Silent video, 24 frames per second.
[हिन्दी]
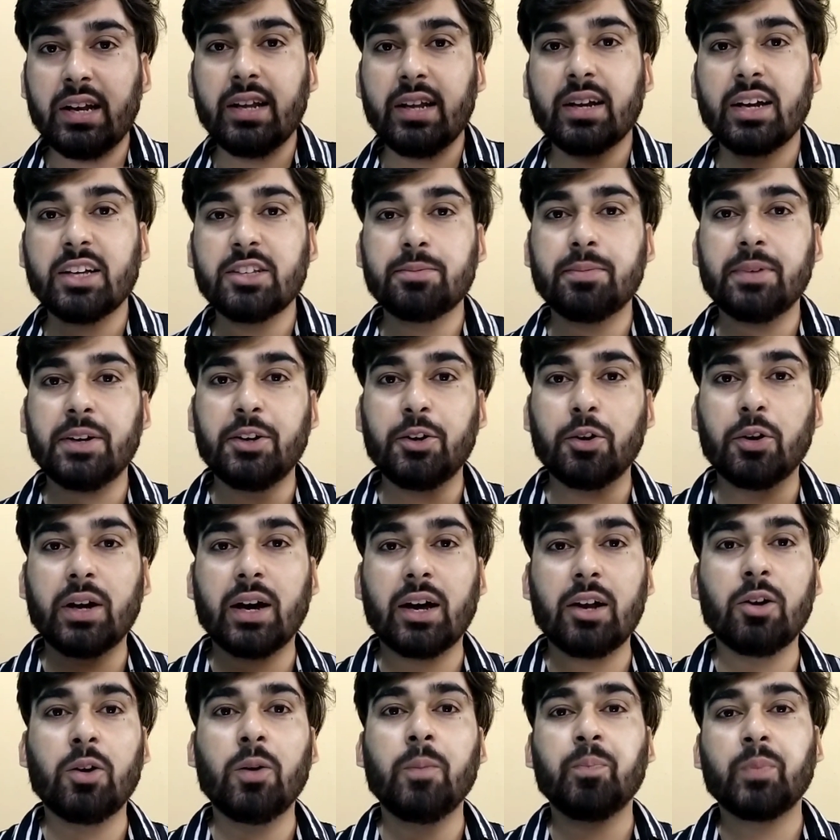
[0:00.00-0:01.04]
डेली गाइज वीडियो
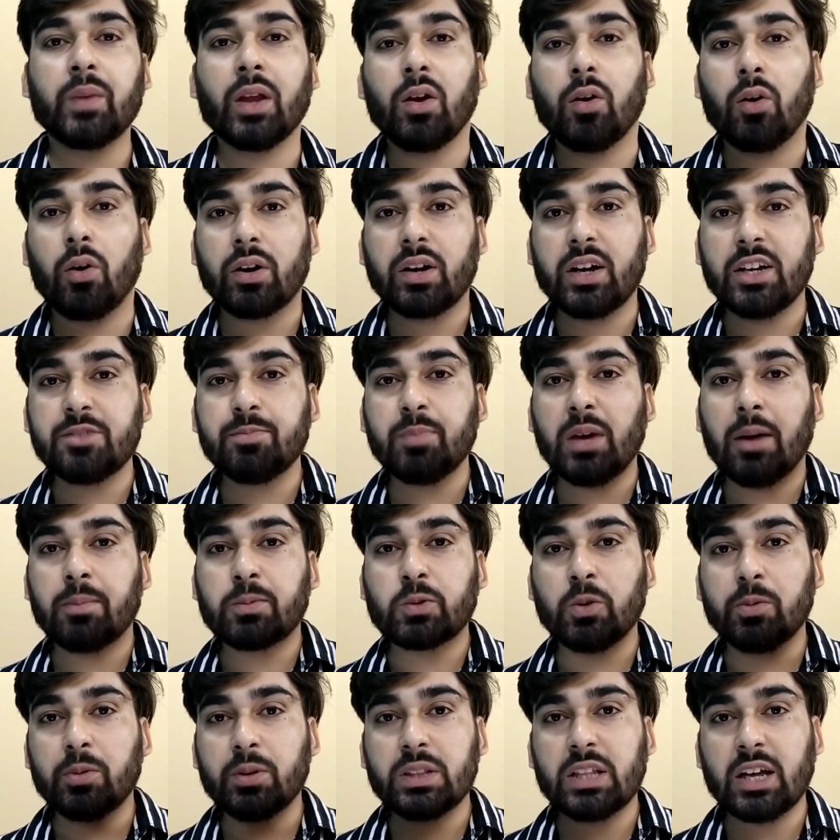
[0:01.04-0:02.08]
डालो और गाइज मैं
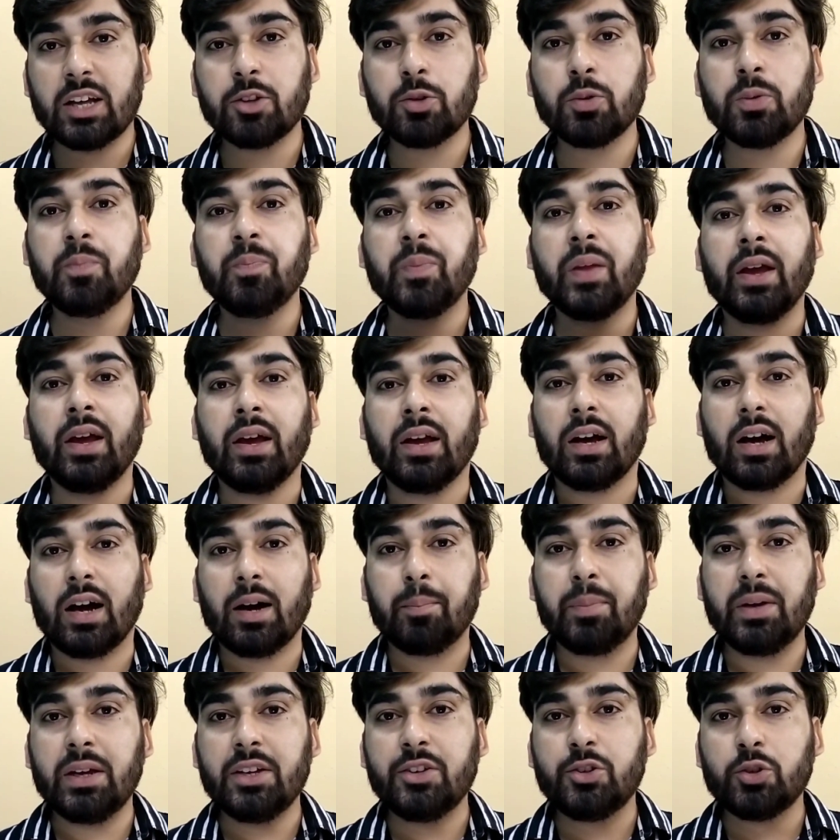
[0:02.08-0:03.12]
आपको बता दूँ
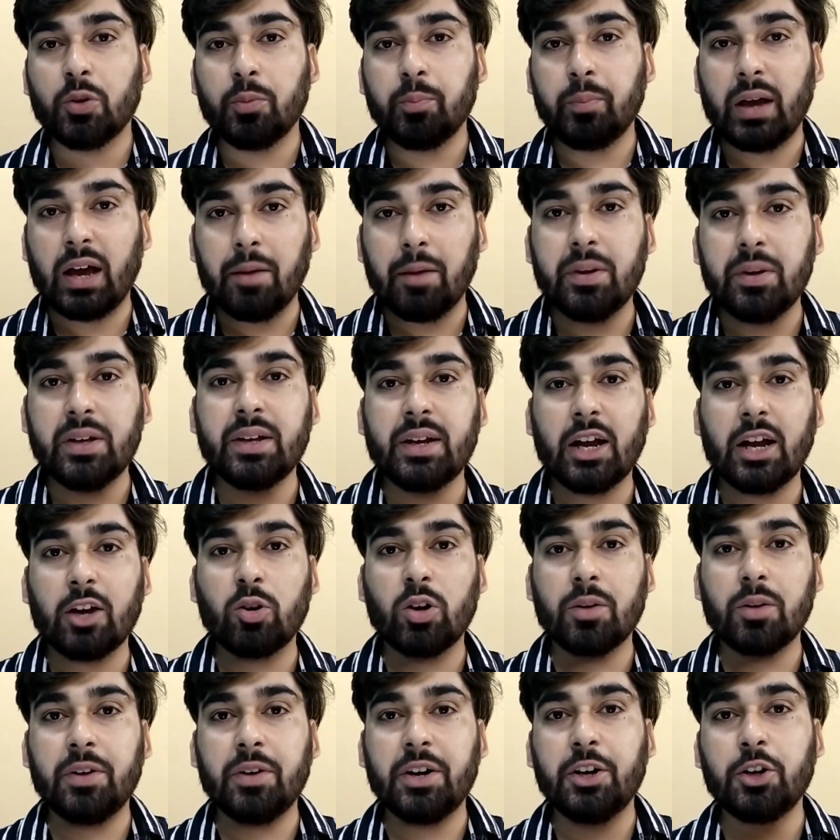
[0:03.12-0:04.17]
अभी जो मैं भी
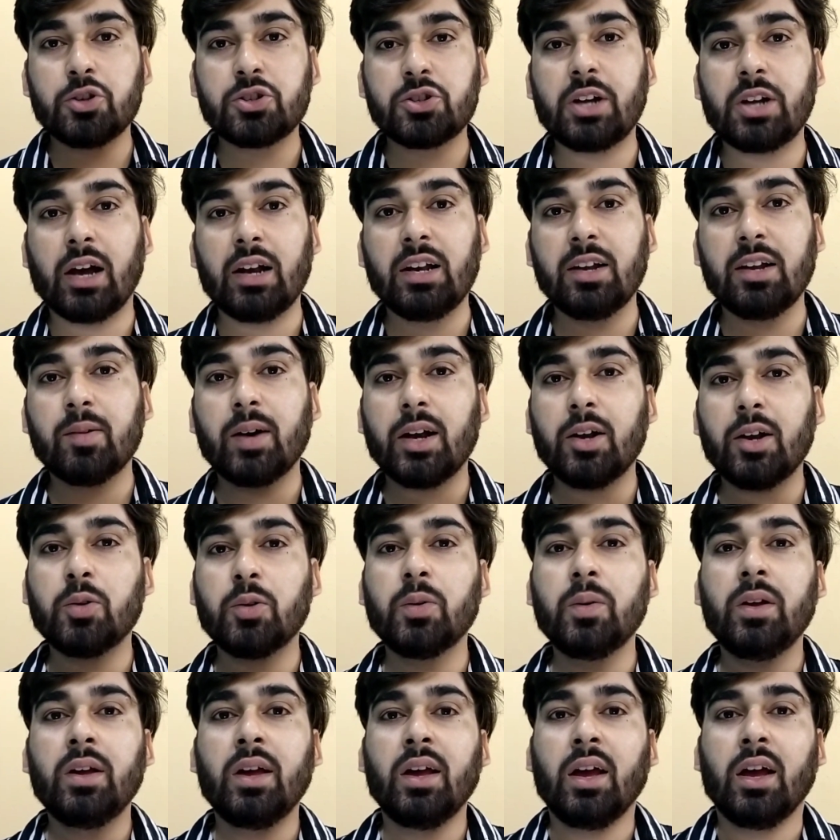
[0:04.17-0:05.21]
रेगुलर वीडियोज़ डालने वाला
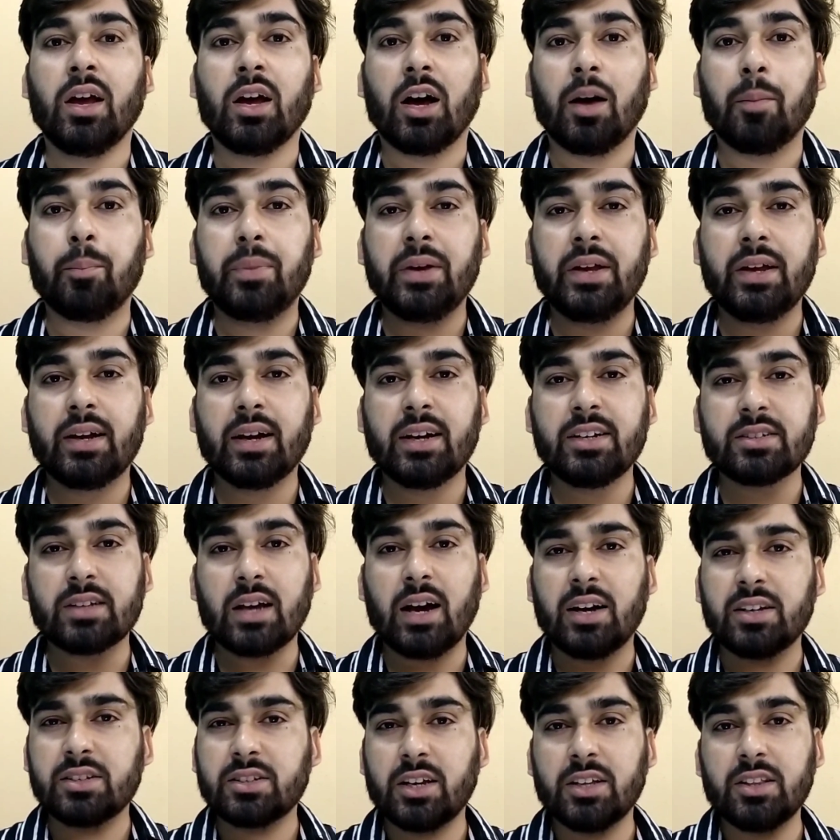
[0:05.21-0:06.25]
हूँ अभी गाइस
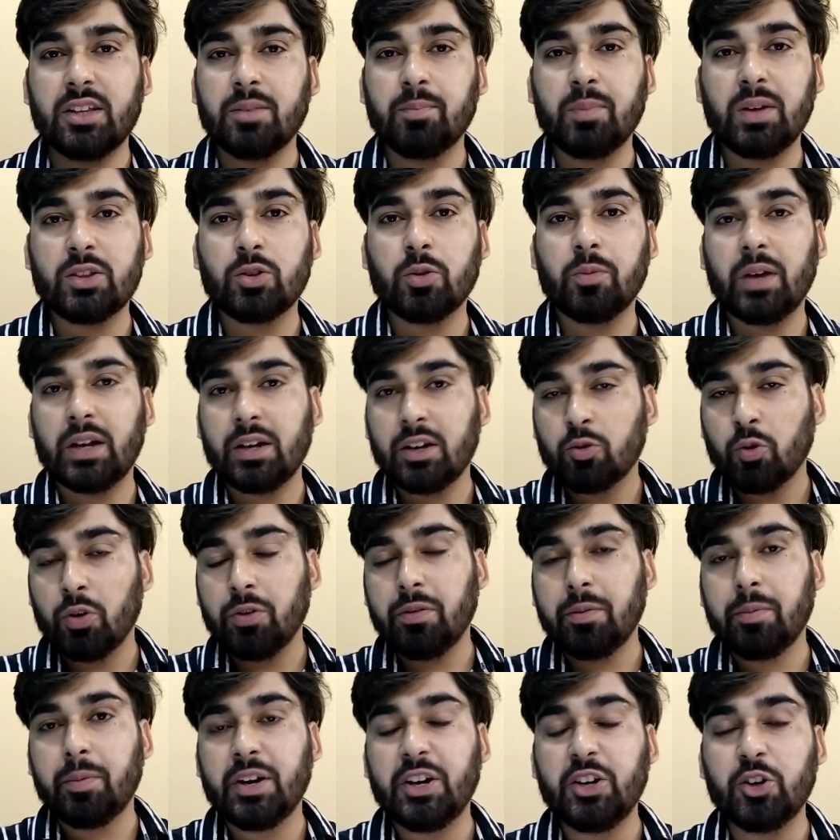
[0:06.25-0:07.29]
आज के दिन में तो मैंने कोई
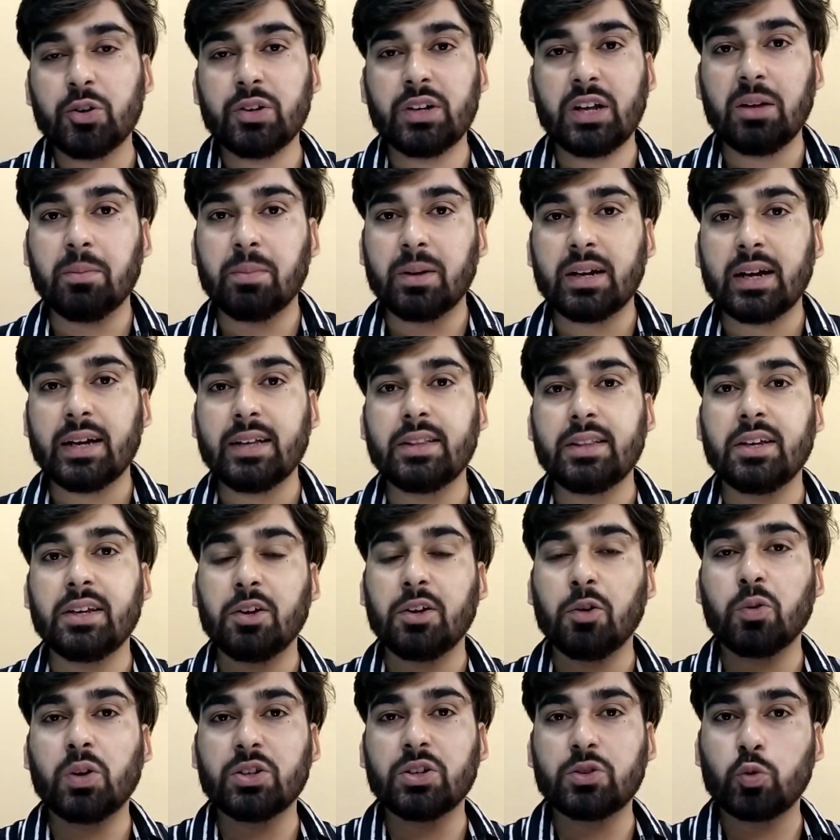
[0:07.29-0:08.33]
भी वीडियो नहीं बनाई थी
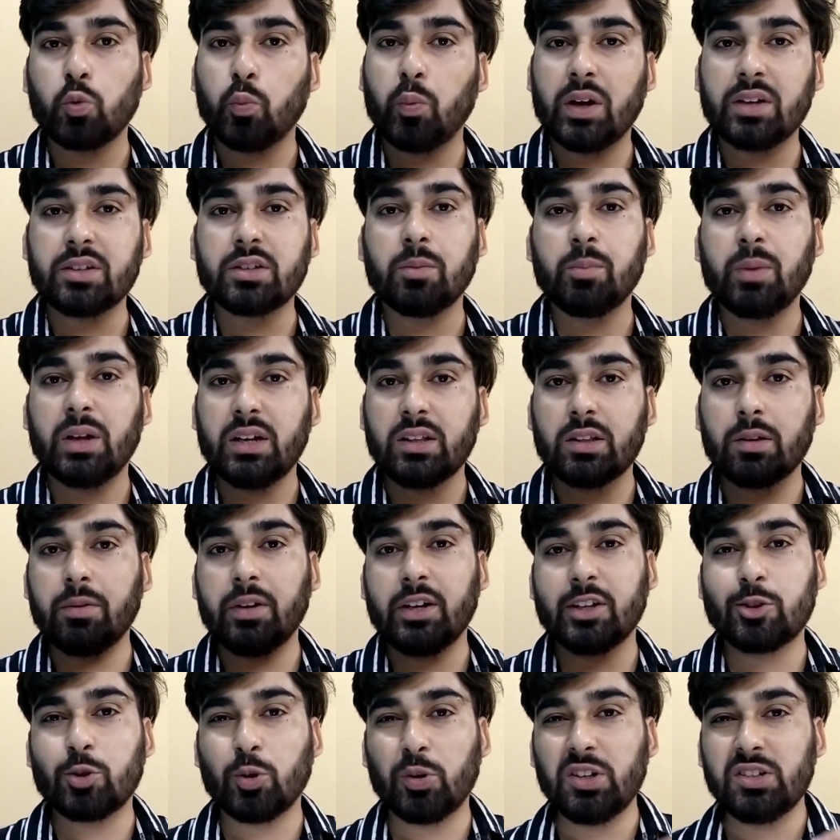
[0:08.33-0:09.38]
क्योंकि सुबह से मेरी
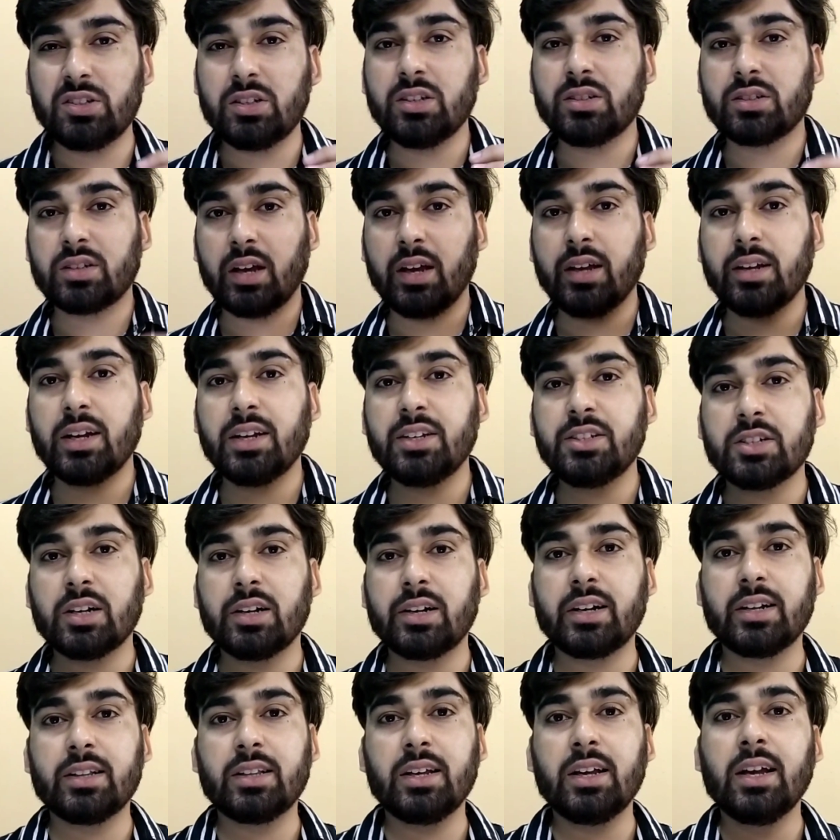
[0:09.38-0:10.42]
तबीयत थोड़ी सी सही नहीं चल
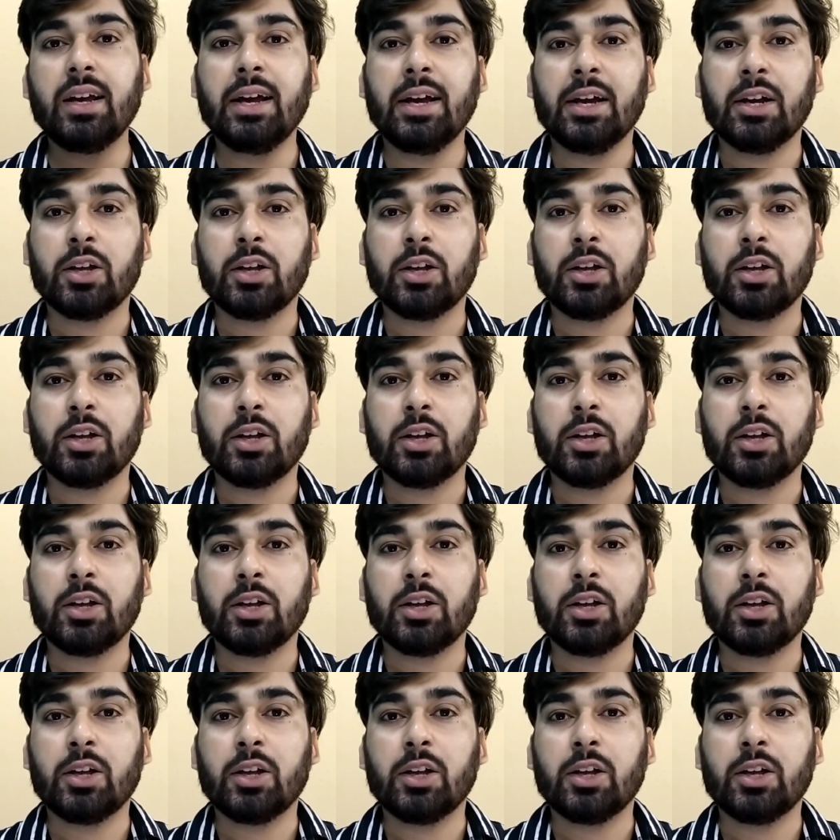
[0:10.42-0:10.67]
रही थी